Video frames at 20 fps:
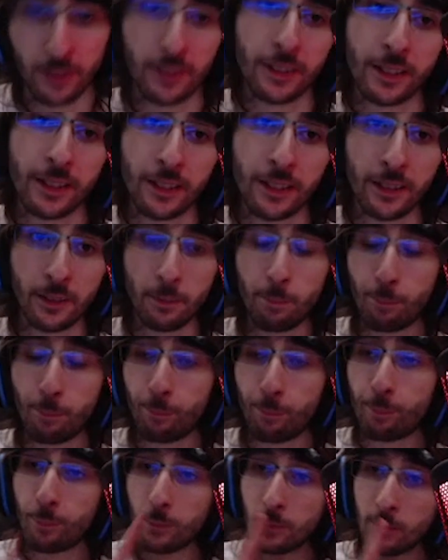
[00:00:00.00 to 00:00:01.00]
Et
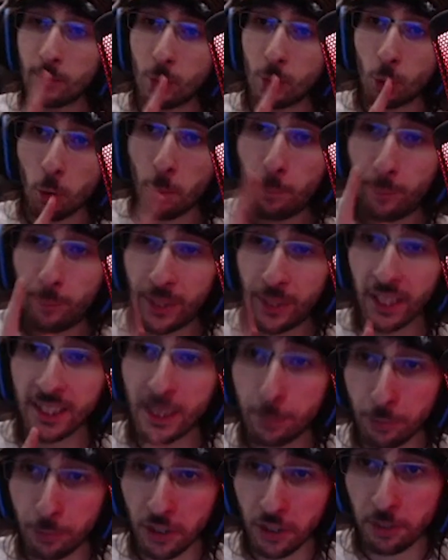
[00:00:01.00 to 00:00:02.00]
le pire
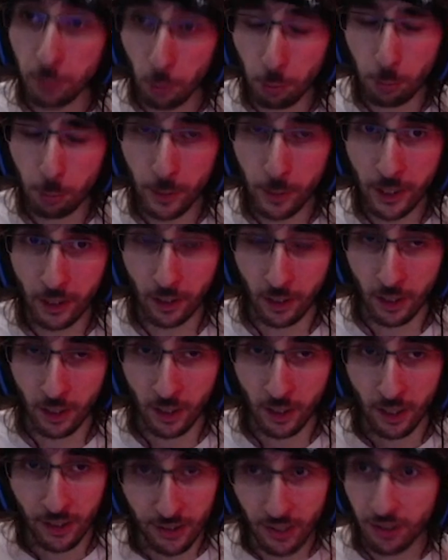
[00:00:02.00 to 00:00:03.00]
qui pouvait se produire,
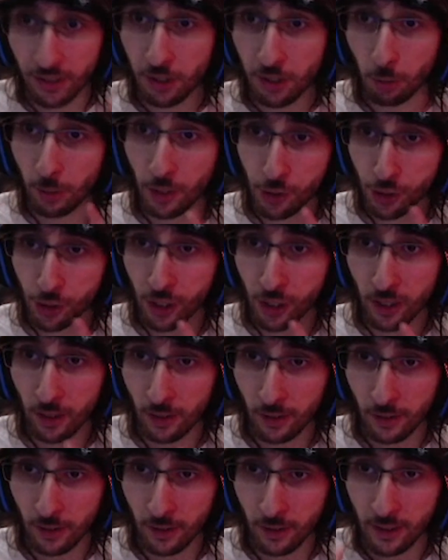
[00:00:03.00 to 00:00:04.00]
c'est si on achetait
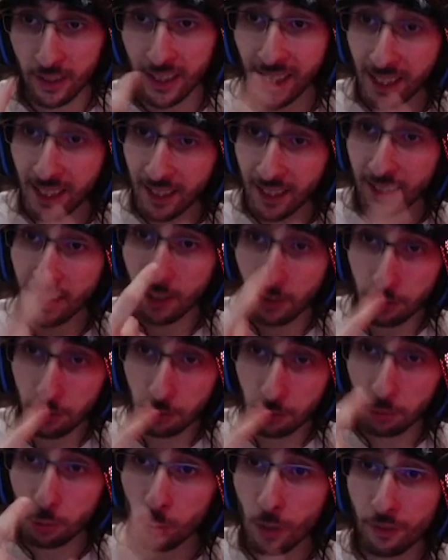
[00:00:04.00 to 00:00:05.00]
et que l'un de
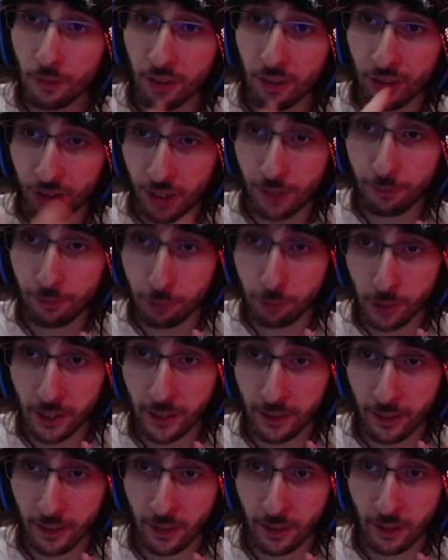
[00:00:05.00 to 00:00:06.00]
nous avait ce qu'il
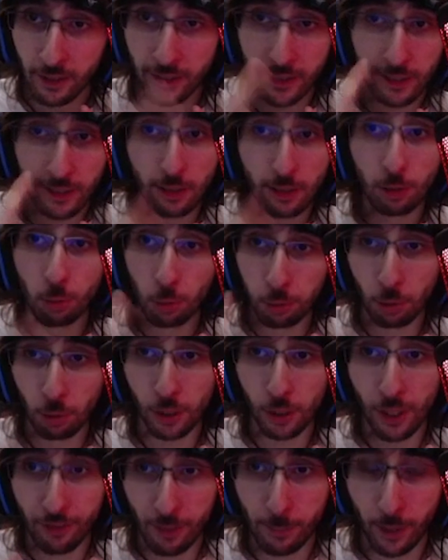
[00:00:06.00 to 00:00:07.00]
voulait et que
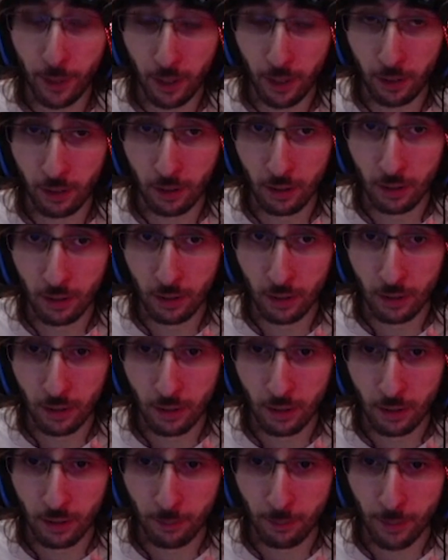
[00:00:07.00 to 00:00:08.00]
l'autre n'avait pas.
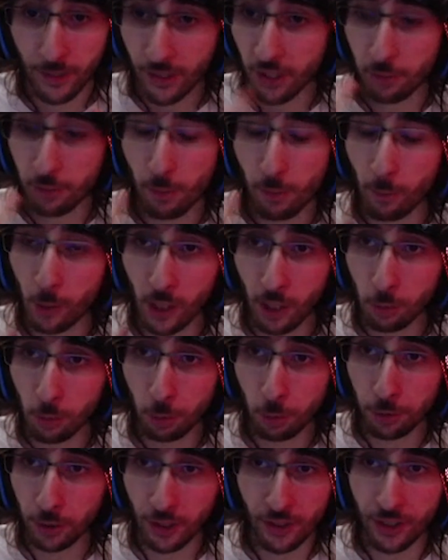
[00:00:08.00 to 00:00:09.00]
Parce qu'à ce moment-là,
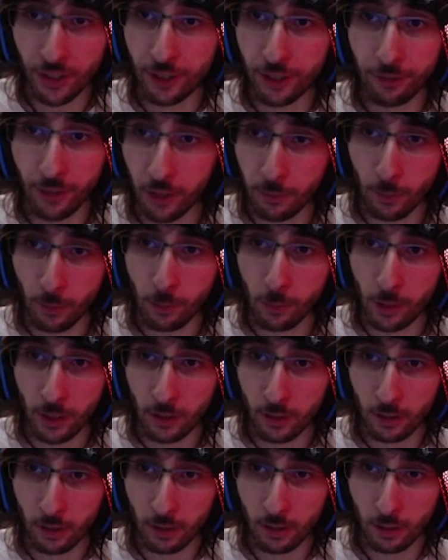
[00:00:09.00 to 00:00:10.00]
l'autre, qu'est-ce qu'il fait à ce moment-là
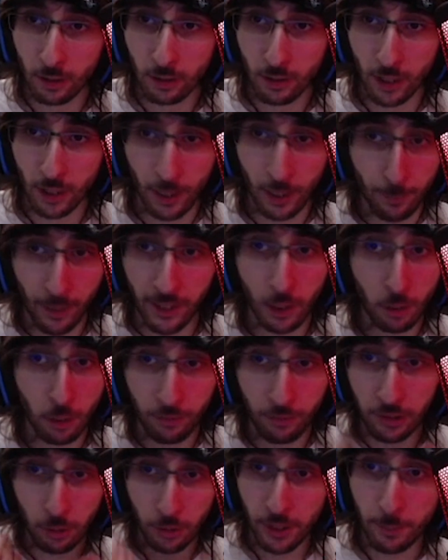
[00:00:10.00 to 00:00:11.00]
Eh ben, il a
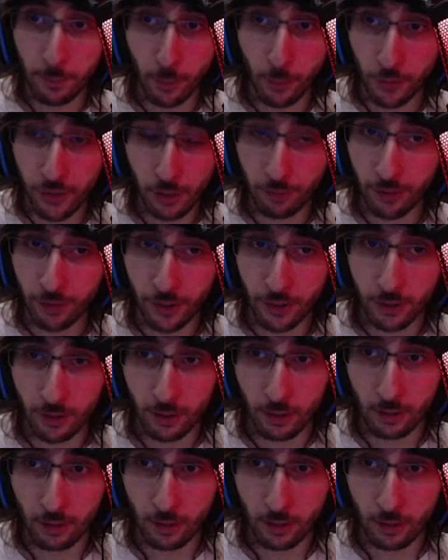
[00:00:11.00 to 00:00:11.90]
envie de redépenser, en fait.